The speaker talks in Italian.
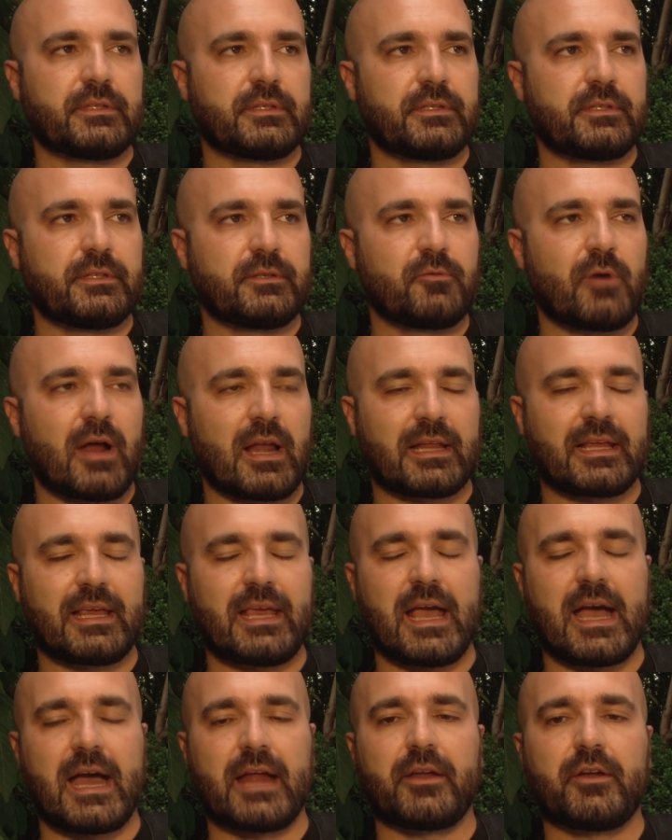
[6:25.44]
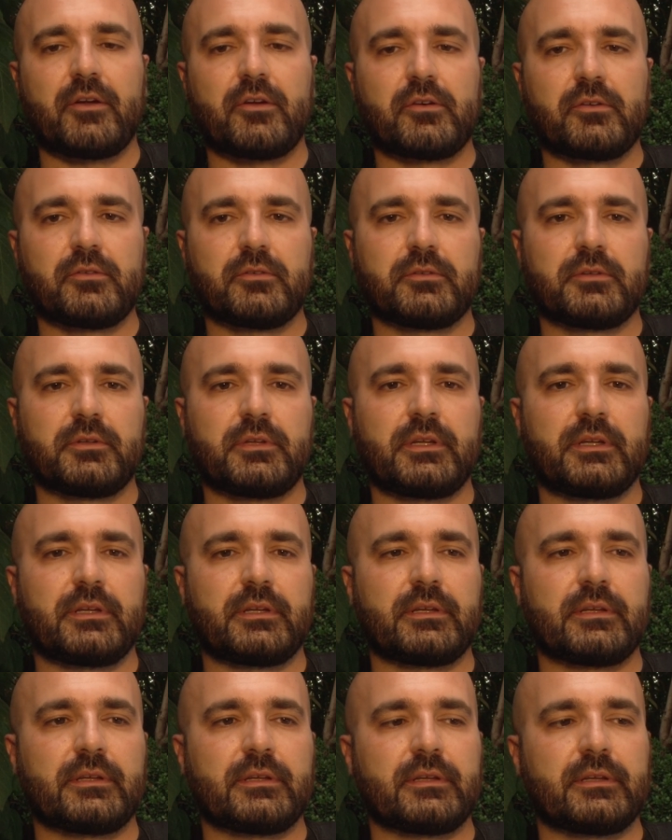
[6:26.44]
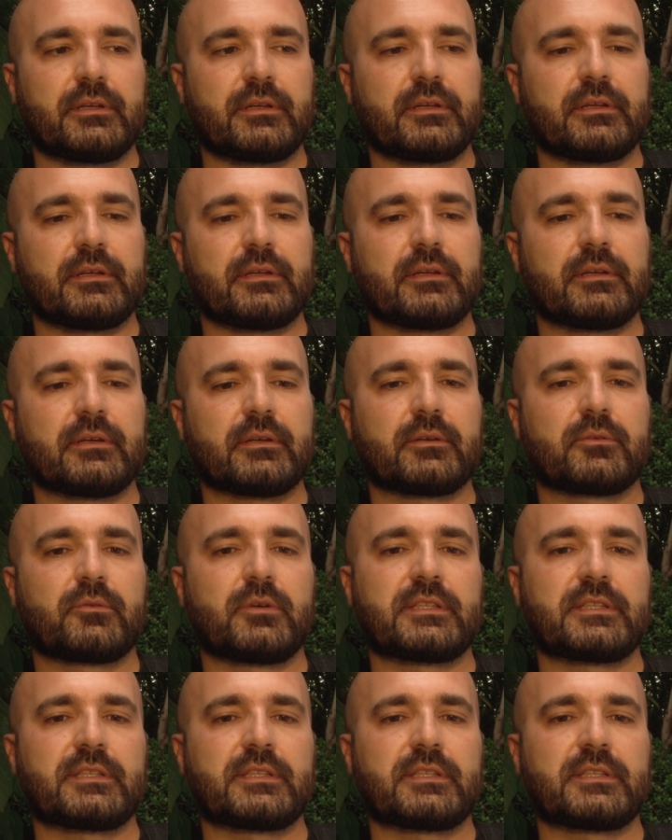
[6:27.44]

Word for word: di, di qualche anno, eh,